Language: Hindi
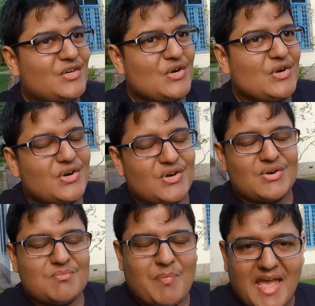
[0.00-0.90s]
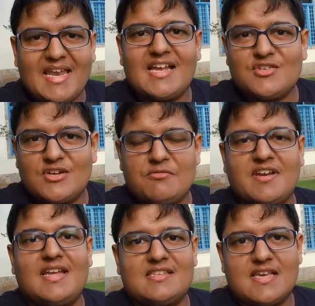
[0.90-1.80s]
तो पहला जो
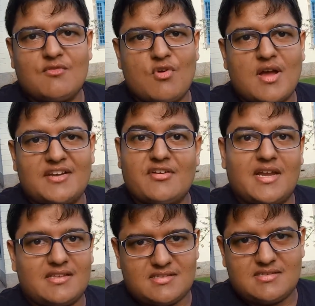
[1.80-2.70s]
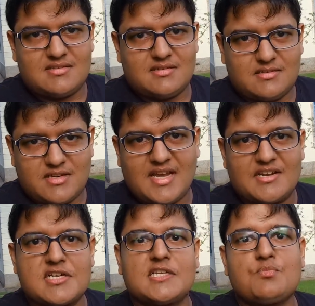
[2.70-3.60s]
डिफरेंस है वो है ट्रेन ठीक है
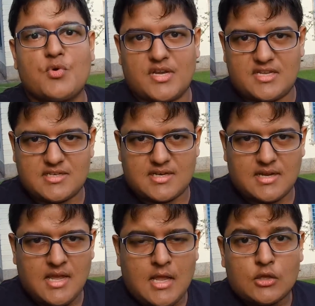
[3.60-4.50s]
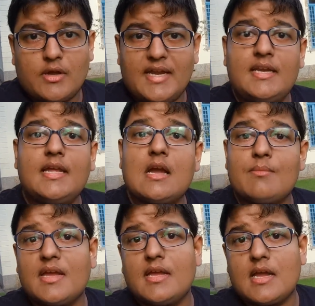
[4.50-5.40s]
ट्रांसपोर्टेशन तो इंडिया
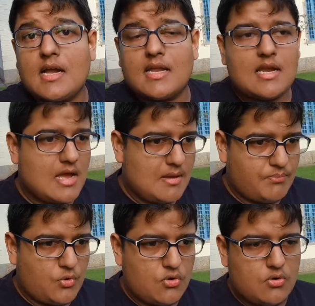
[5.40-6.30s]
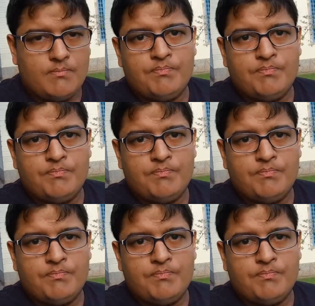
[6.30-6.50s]
में अगर आपको